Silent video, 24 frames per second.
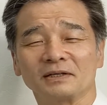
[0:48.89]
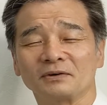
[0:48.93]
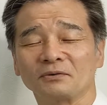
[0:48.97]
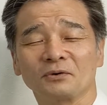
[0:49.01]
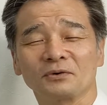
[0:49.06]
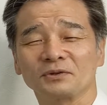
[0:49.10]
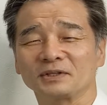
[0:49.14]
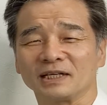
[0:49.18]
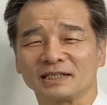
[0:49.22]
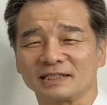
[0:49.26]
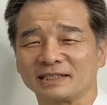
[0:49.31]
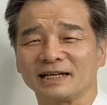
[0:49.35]
ね、
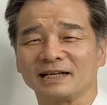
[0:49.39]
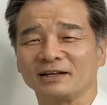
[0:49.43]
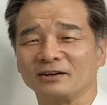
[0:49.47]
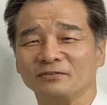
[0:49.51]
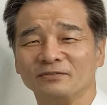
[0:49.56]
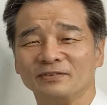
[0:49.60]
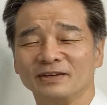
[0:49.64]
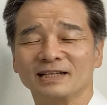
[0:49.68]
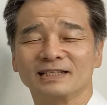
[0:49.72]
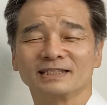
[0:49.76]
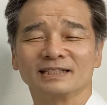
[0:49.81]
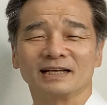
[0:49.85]
コロナじゃない
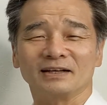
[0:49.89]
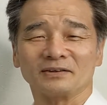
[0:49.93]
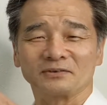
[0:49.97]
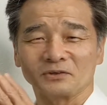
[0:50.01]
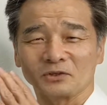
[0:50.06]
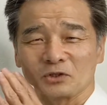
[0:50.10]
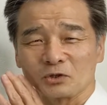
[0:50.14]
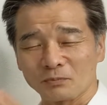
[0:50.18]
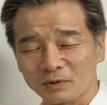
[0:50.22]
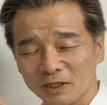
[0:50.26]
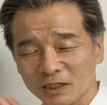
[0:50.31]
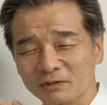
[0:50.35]
ごめんなさい
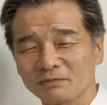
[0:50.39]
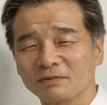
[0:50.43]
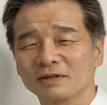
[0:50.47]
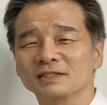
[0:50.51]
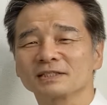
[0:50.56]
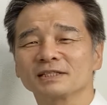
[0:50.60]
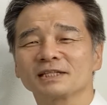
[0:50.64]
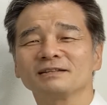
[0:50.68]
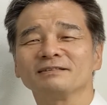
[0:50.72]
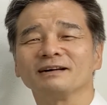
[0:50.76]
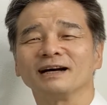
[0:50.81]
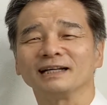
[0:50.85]
このトマト
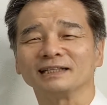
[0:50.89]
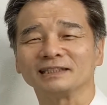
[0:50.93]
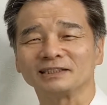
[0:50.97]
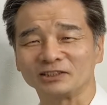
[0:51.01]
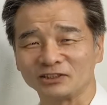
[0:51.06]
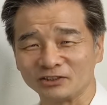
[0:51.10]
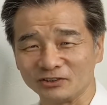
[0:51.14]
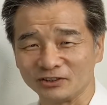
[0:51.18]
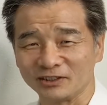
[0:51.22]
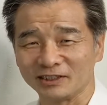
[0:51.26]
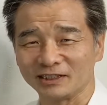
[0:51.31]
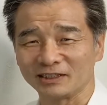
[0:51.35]
祭りは
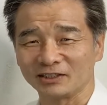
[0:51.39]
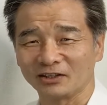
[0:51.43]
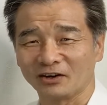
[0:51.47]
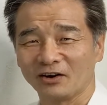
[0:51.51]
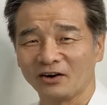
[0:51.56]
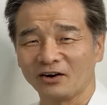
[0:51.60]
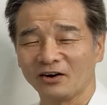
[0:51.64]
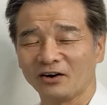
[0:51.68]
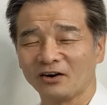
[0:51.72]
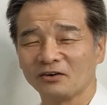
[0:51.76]
中止と、